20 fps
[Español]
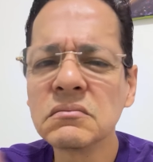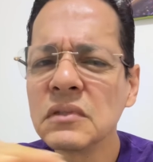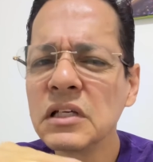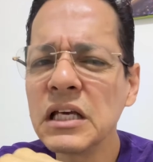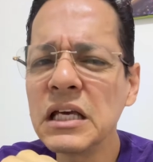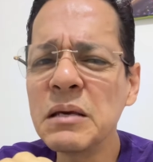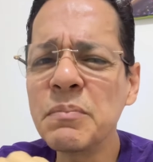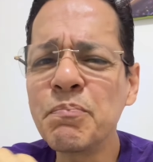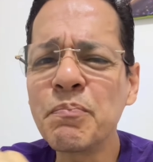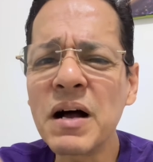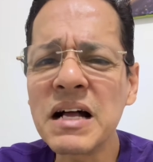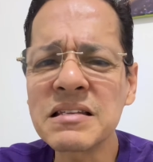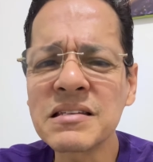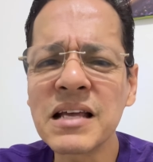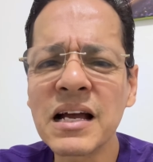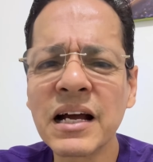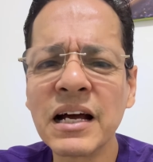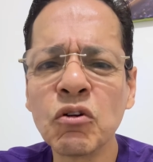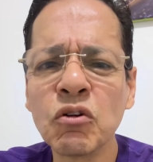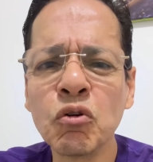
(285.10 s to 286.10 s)
y
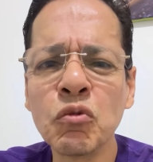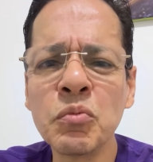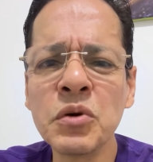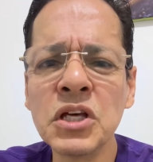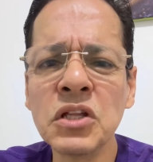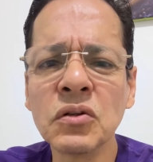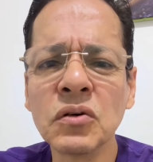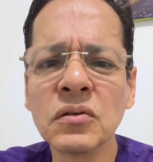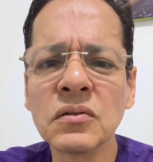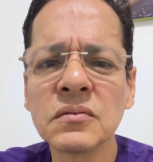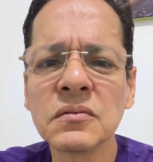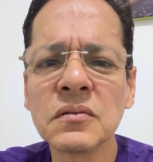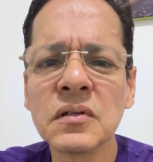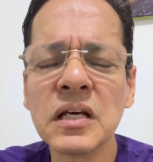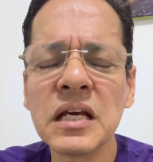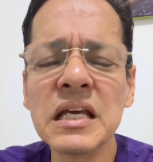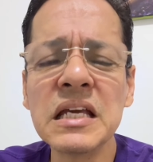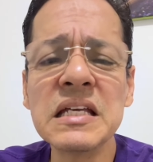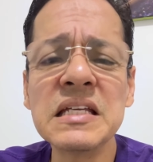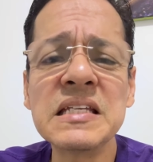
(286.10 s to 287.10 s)
pasan al olvido
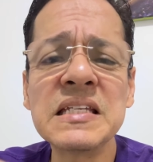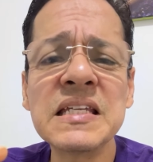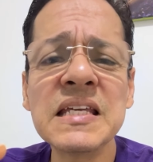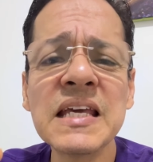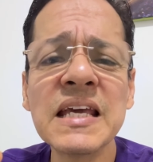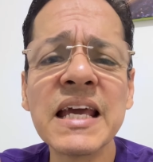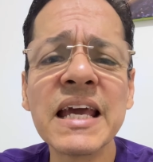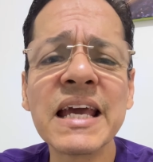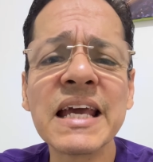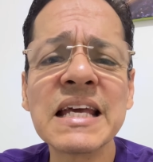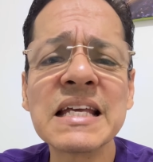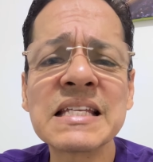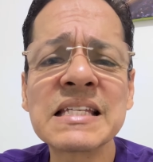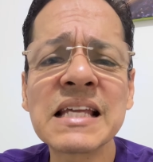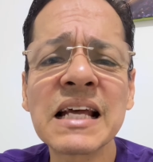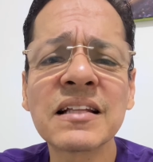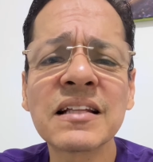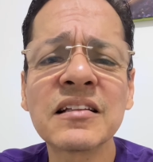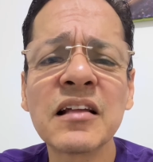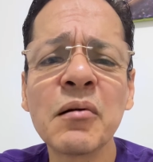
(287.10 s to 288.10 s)
y siguen
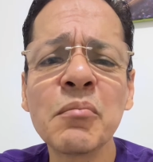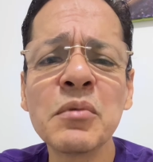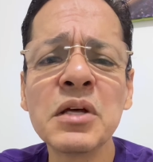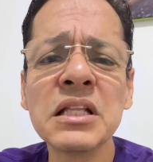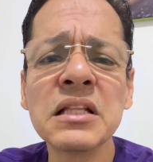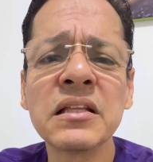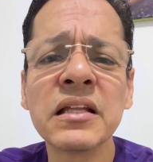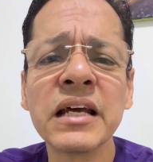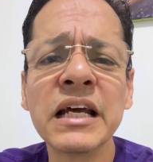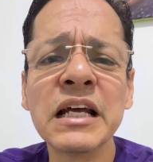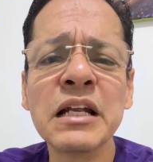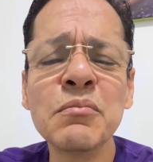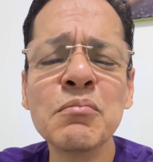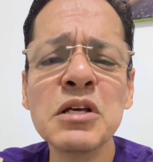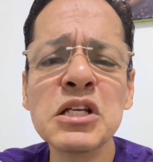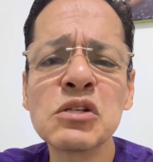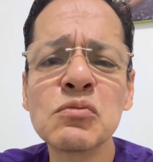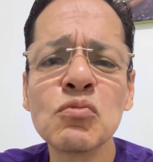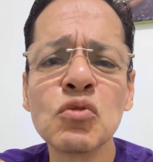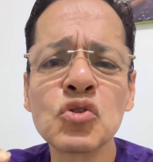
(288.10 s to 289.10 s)
exactamente en el
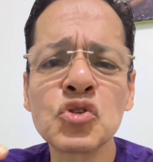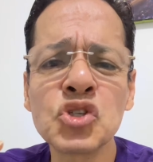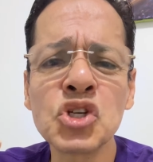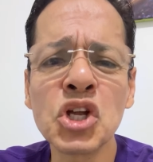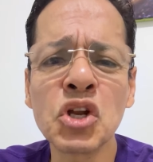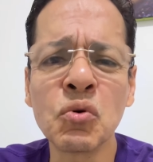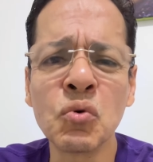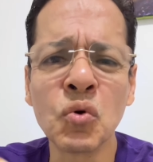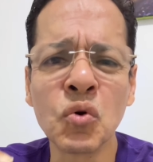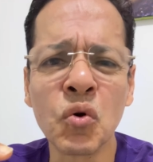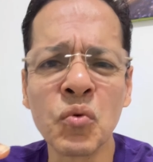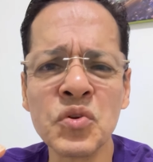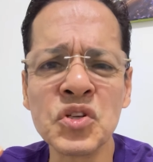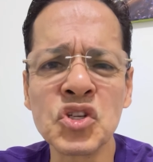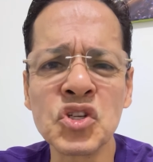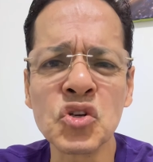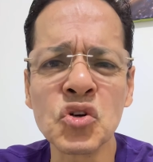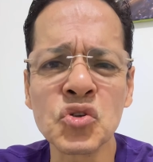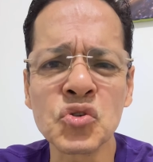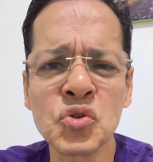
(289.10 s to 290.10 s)
mismo círculo
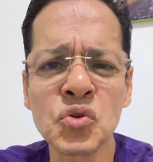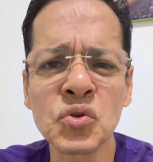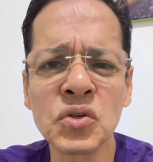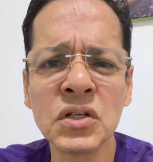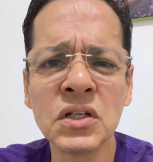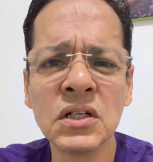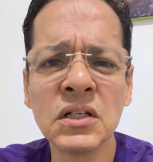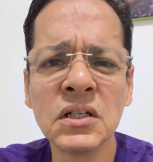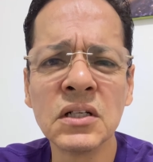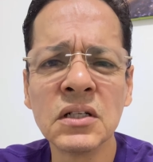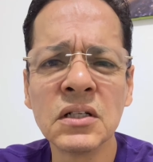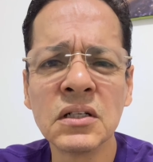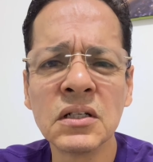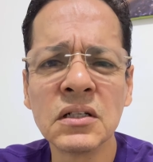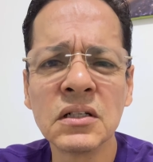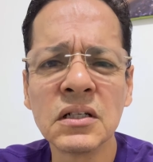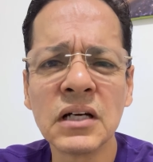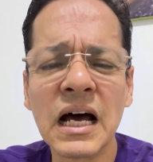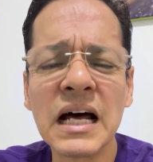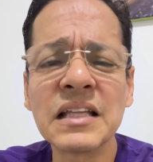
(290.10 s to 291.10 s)
vicioso.
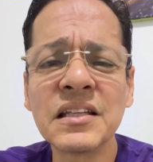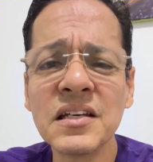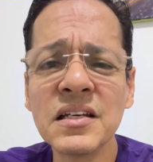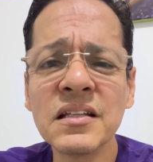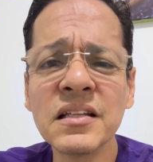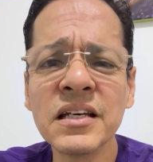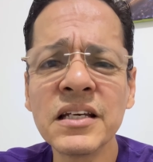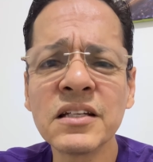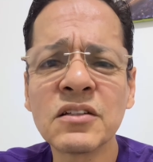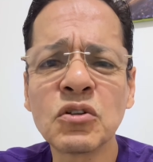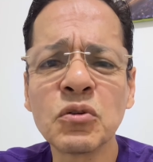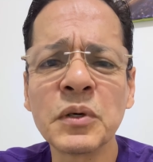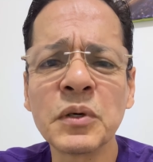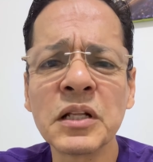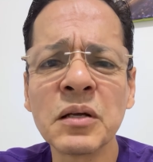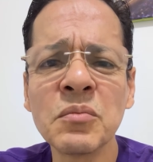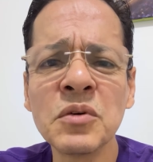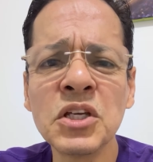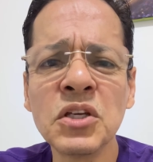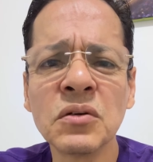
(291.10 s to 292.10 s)
Atiende esto,
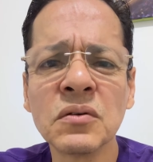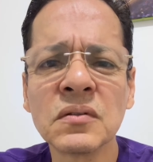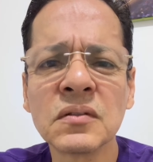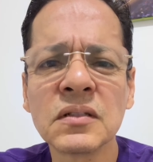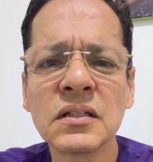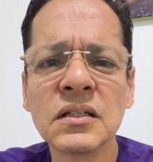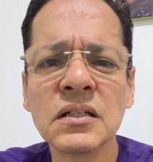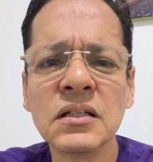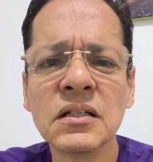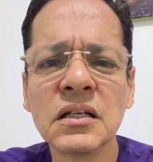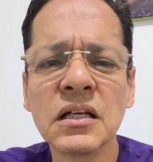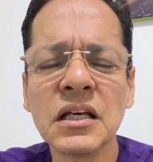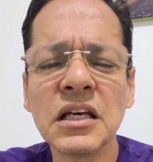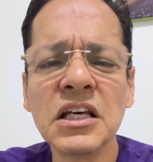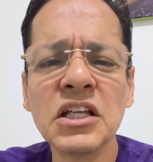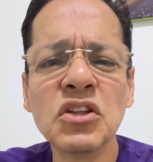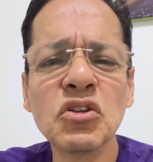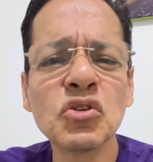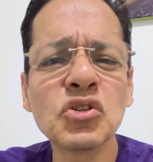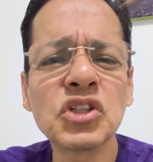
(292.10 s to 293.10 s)
panameño,
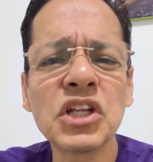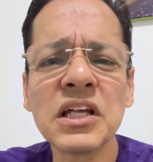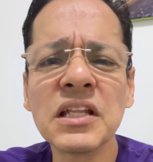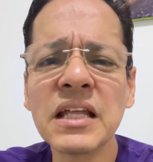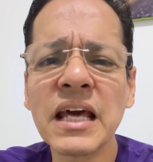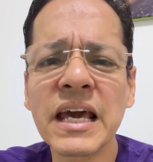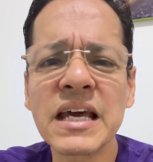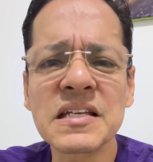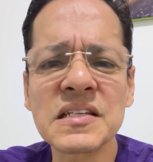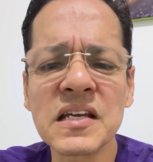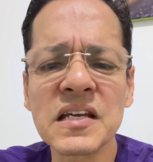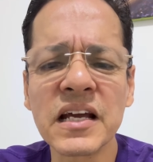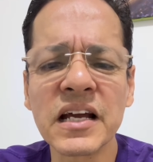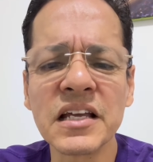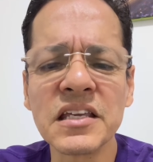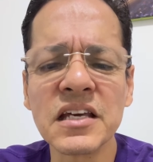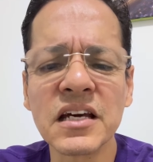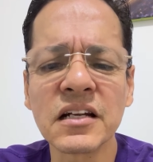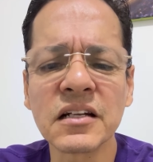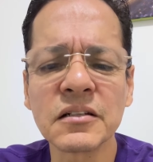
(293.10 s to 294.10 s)
y no te dejes
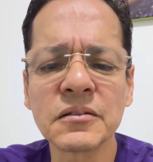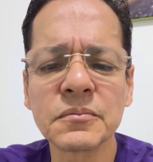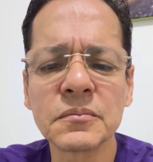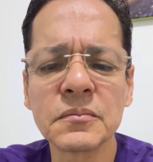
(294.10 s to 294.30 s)
engañar.